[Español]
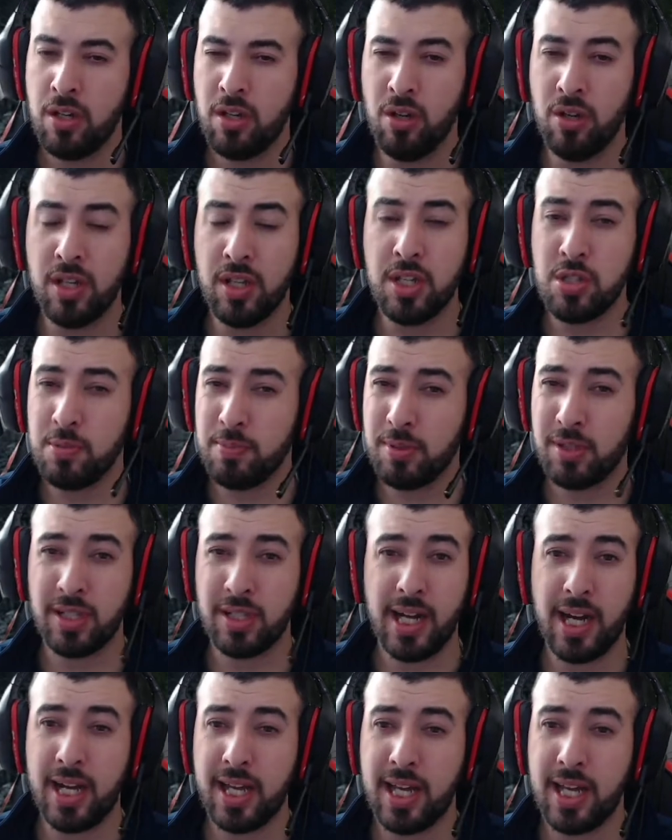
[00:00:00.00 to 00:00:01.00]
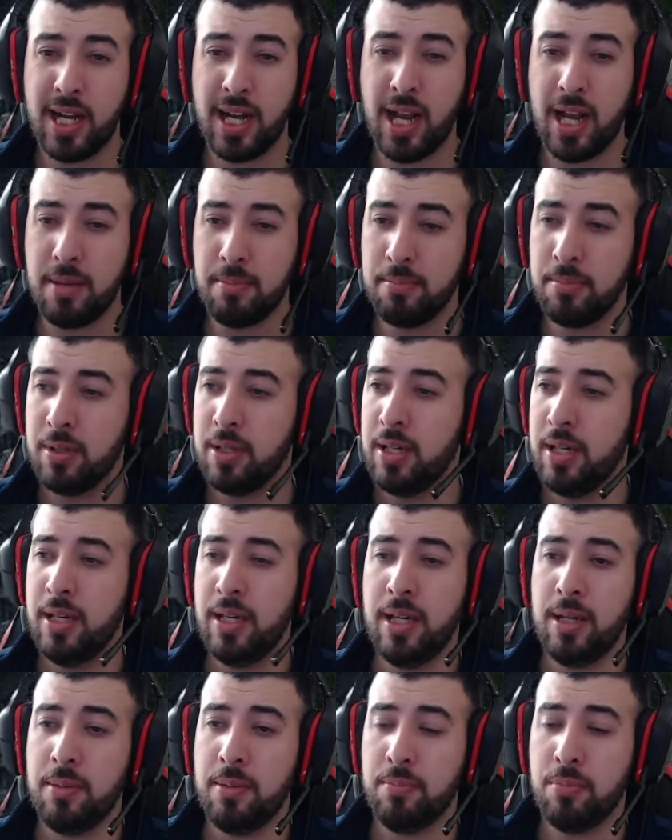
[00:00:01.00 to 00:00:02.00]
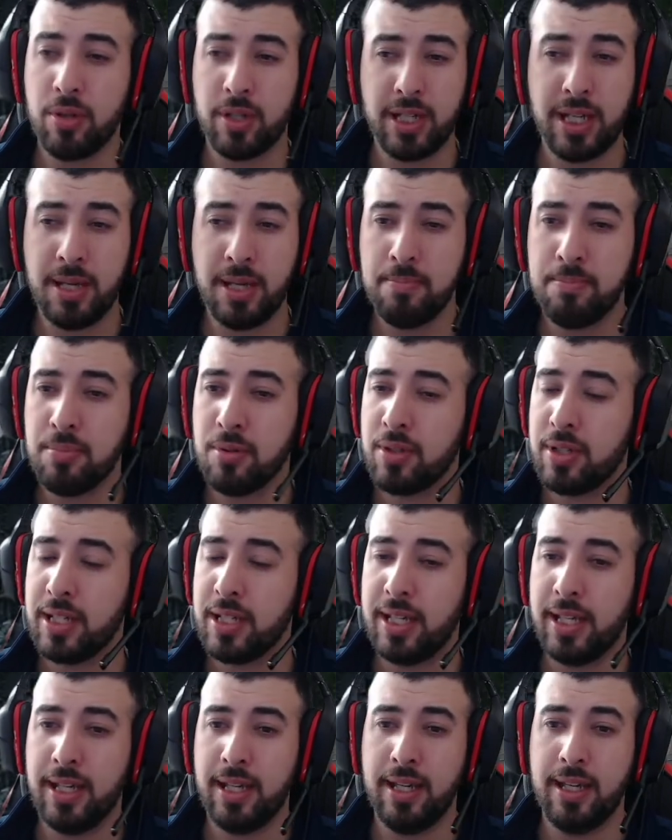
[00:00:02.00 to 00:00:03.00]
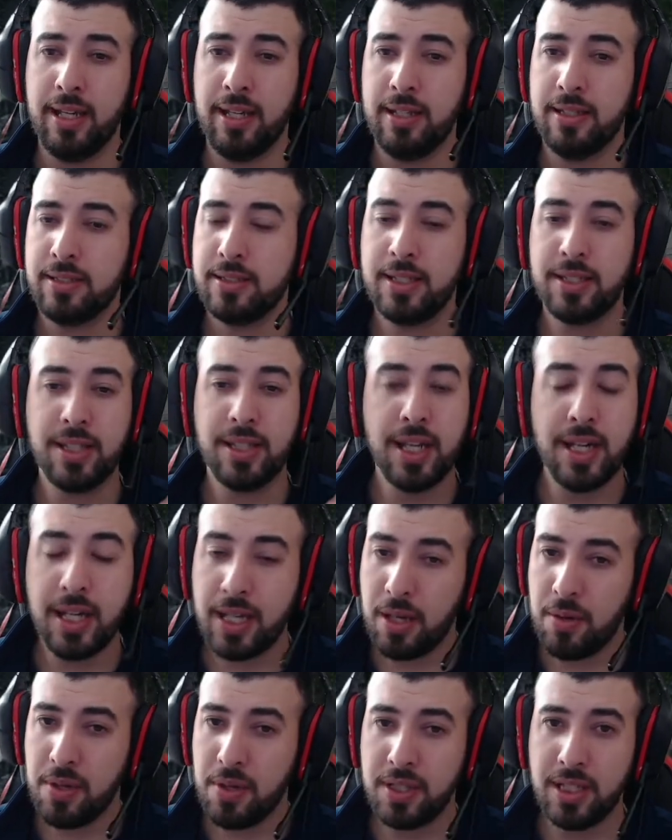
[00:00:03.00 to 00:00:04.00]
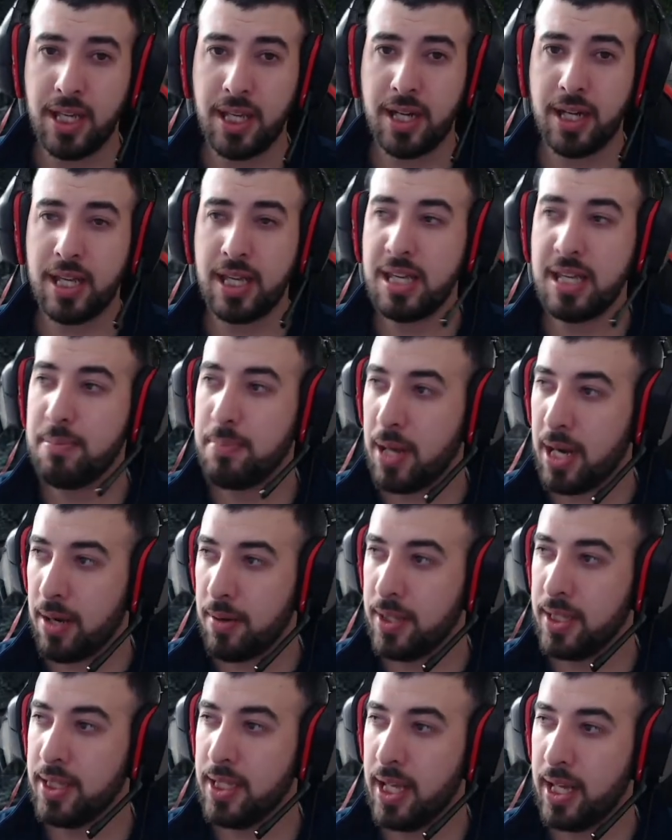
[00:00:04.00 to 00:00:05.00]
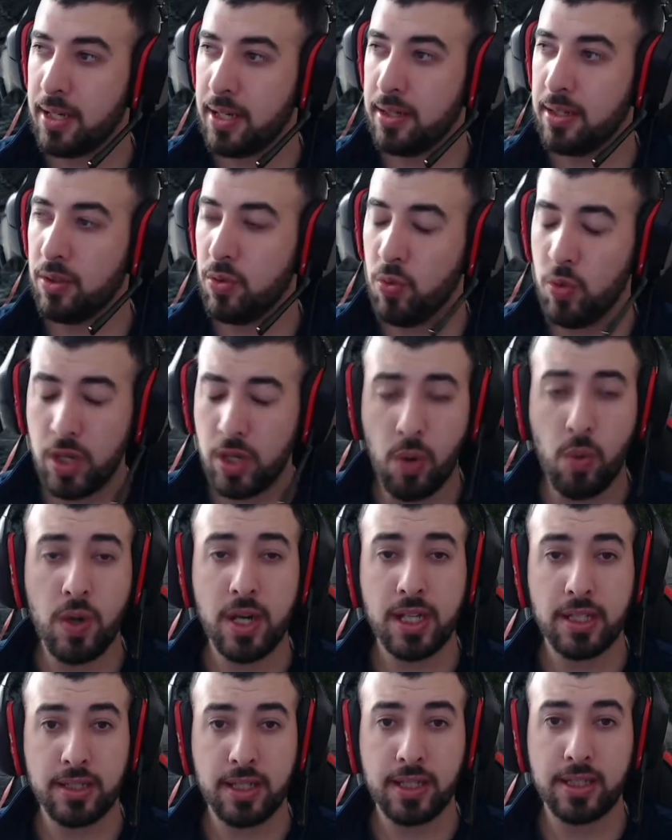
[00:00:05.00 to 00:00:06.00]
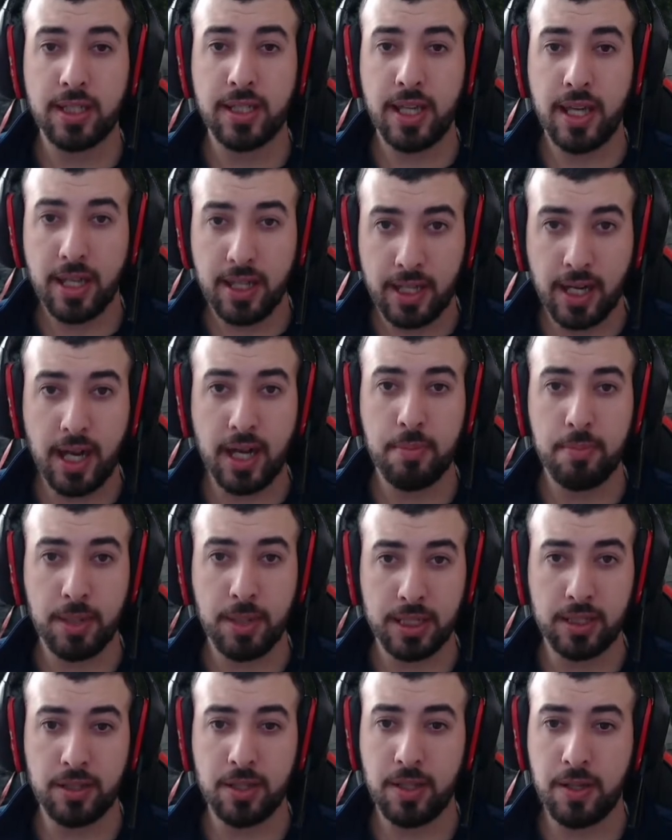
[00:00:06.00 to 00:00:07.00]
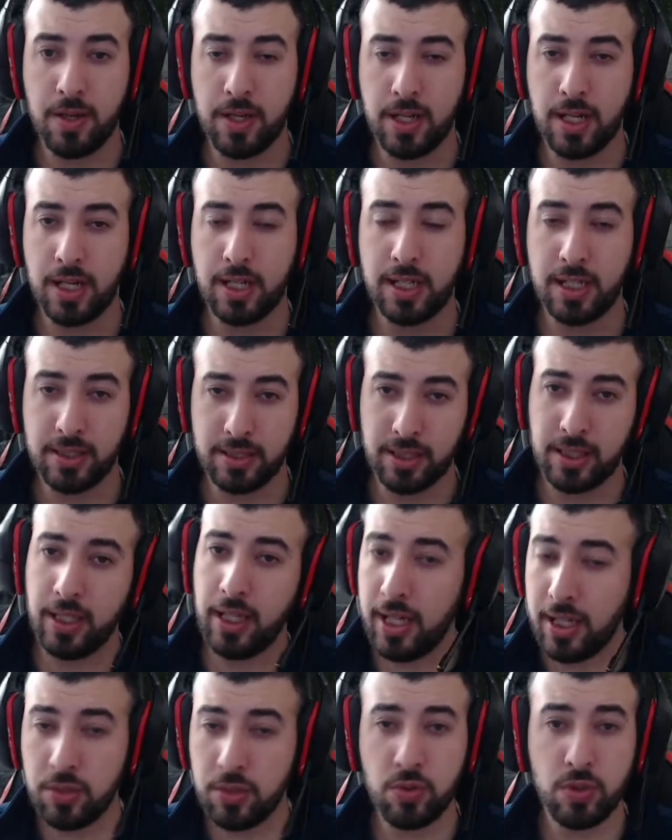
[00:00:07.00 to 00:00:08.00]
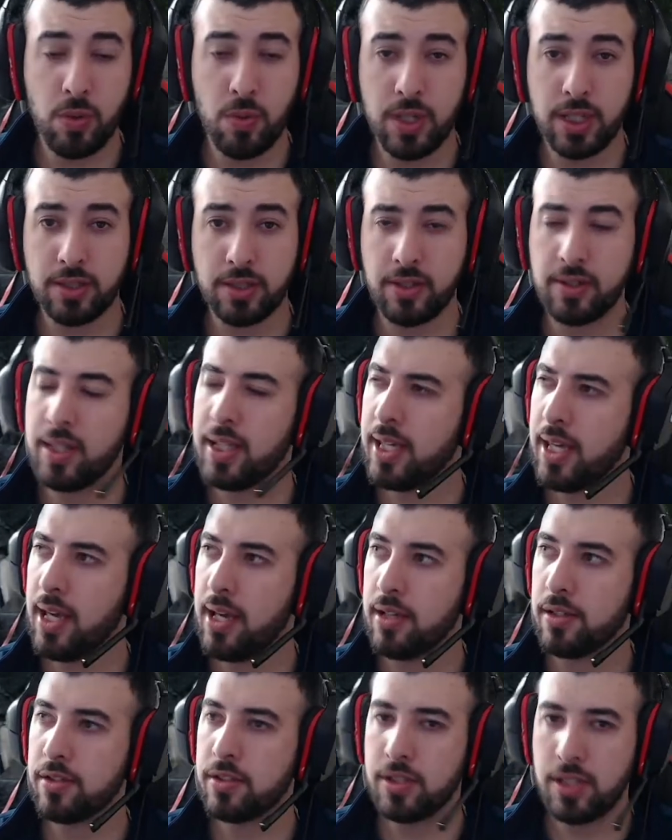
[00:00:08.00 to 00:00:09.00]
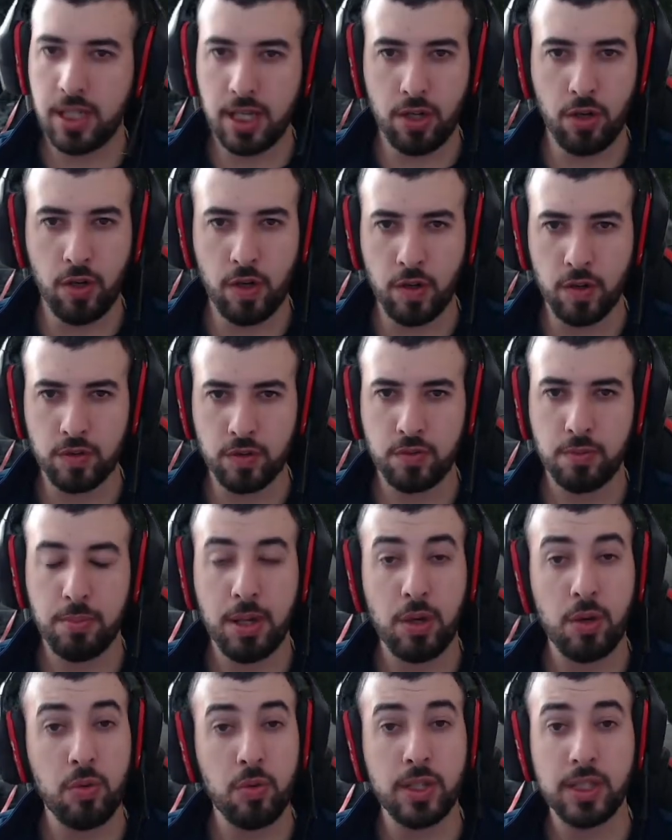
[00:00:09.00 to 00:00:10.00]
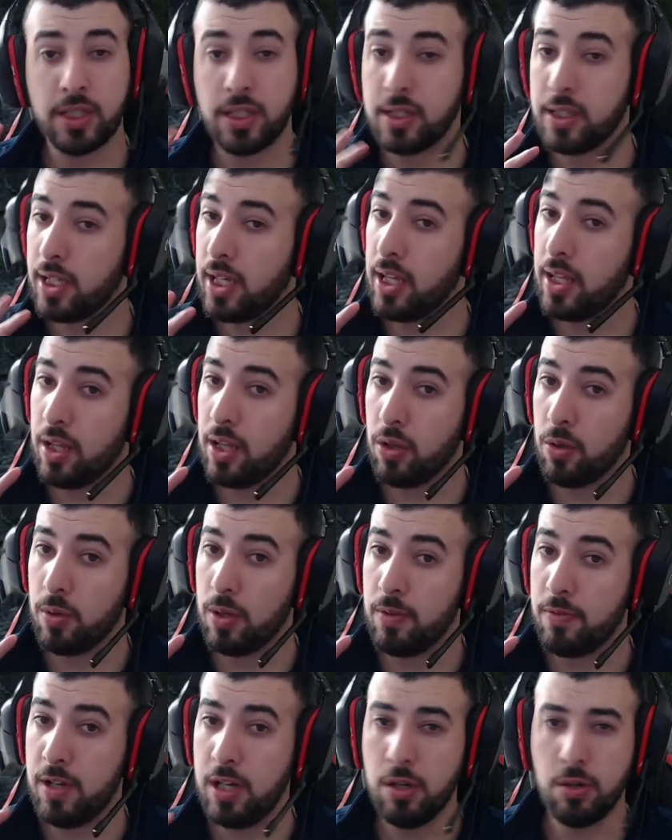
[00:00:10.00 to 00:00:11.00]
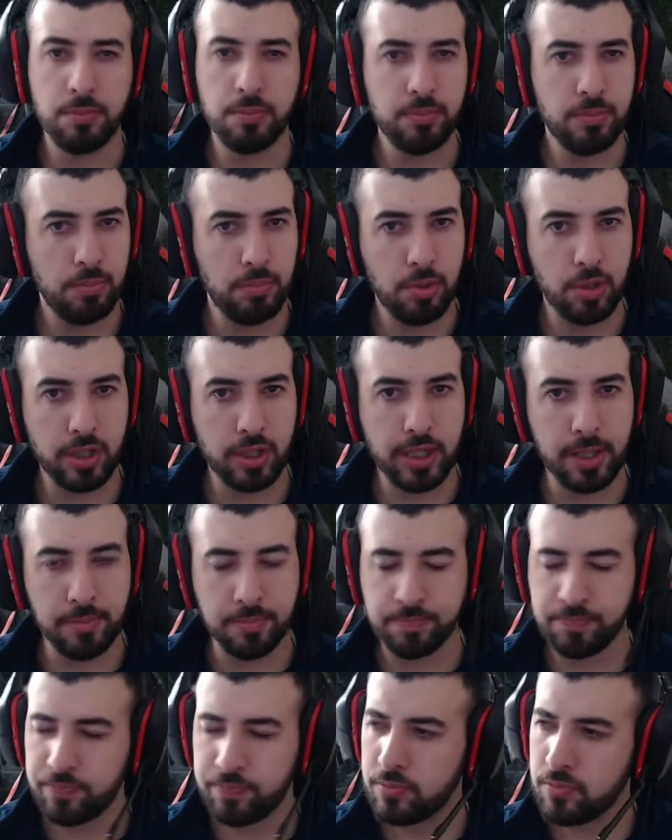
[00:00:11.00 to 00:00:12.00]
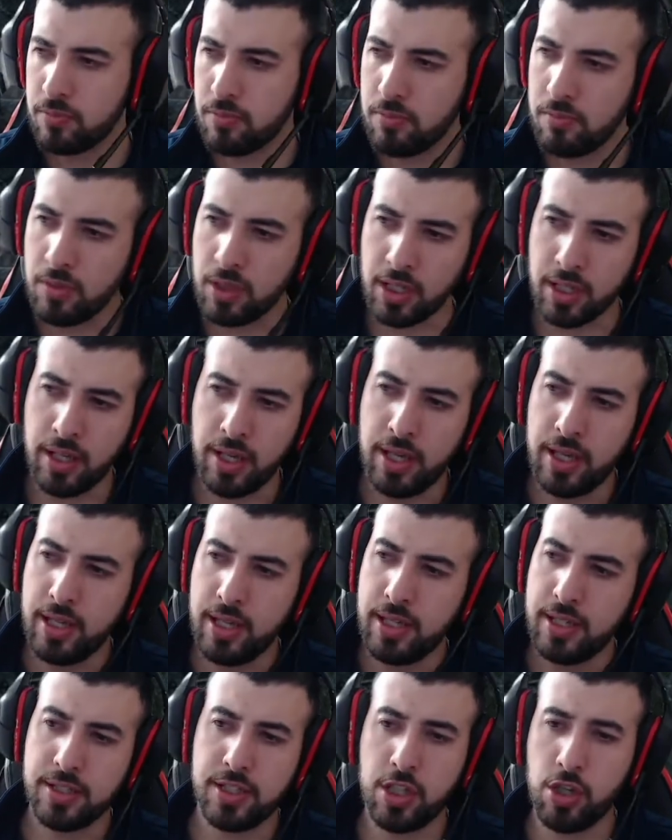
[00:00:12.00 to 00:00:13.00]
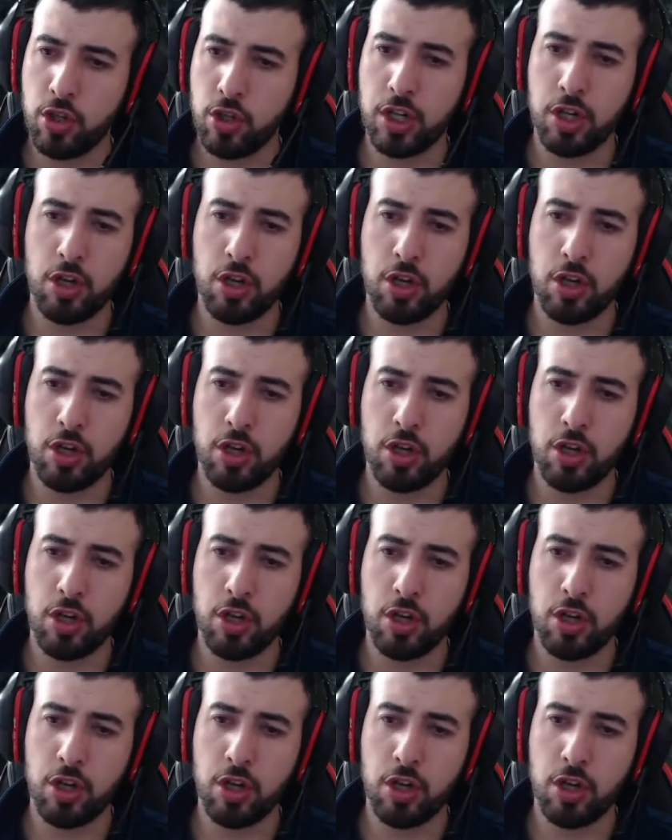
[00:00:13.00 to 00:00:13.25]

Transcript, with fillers: O de hecho por crear hype. ¿Por qué? Porque se tiene que vender y para vender una buena estrategia es crear expectativas en el cliente. ¿Es una buena estrategia? Sí que Pero es una estrategia de doble filo. ¿Por qué? Si yo